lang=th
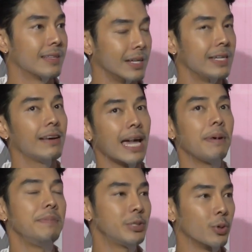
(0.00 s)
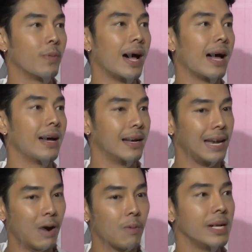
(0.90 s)
ตอนนี้ก็แค่ไปพิสูจน์ว่า
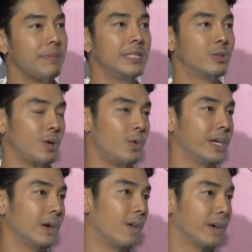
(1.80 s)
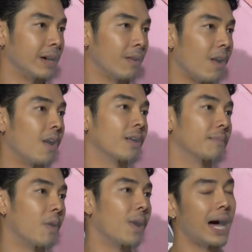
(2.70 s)
เราไม่ได้มีส่วนรู้เกี่ยวเกี่ยวข้อง
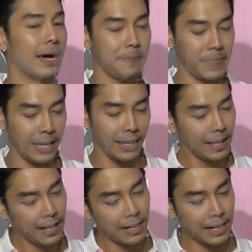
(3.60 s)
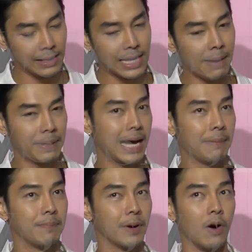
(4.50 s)
เพราะว่าในในตาประ
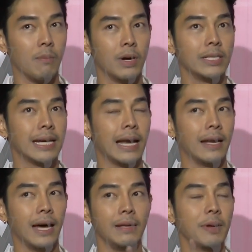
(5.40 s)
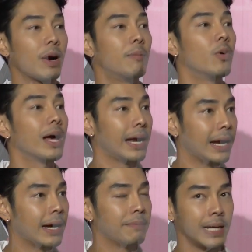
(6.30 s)
ทับของบริษัท อันนี้เป็นความรู้แล้วกัน
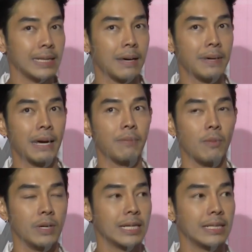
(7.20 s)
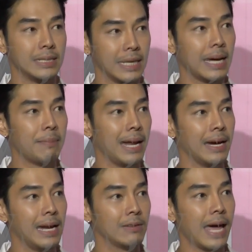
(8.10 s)
นะครับ ในตาประทับของบริษัทจะทำอะไร
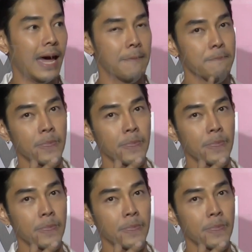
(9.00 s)
ก็แล้วแต่